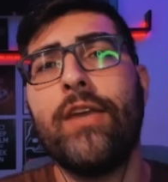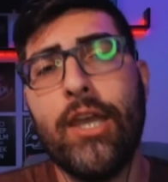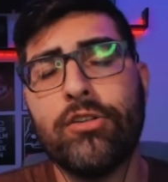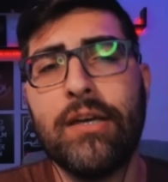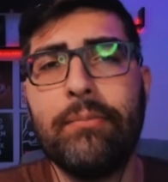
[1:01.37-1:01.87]

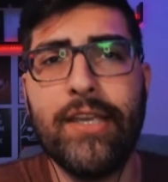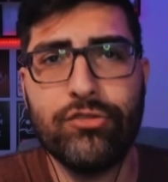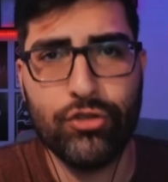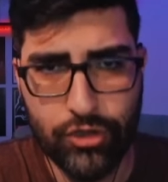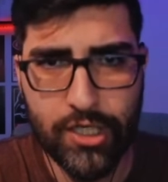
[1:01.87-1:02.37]
eu também
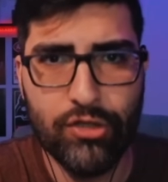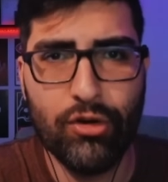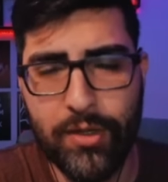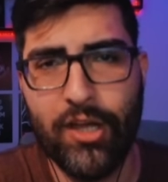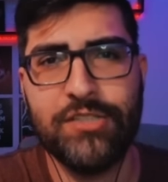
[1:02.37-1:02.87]
estou jogando o
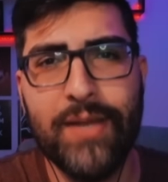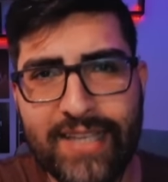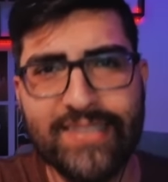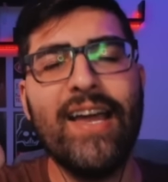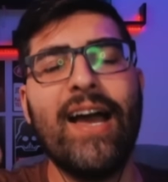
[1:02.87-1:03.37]
Rubinot,
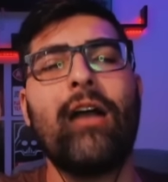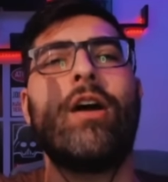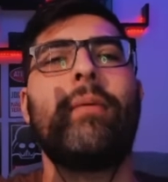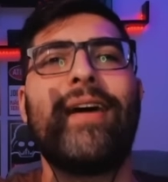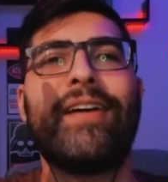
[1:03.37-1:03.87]
beleza?
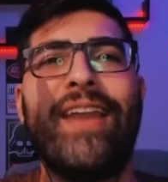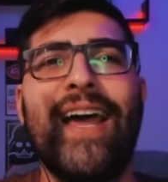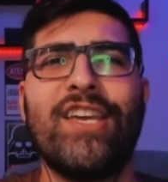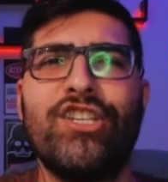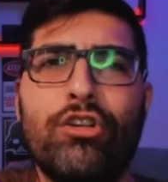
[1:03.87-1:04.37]
Agora bora falar
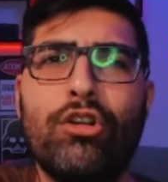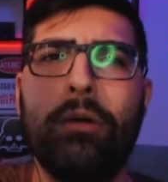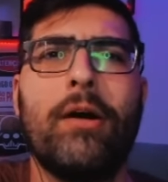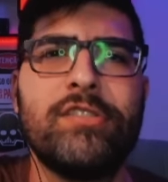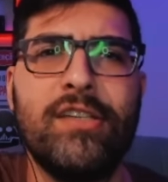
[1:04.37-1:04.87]
aqui de
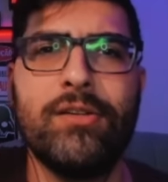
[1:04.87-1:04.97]
Globalzinho.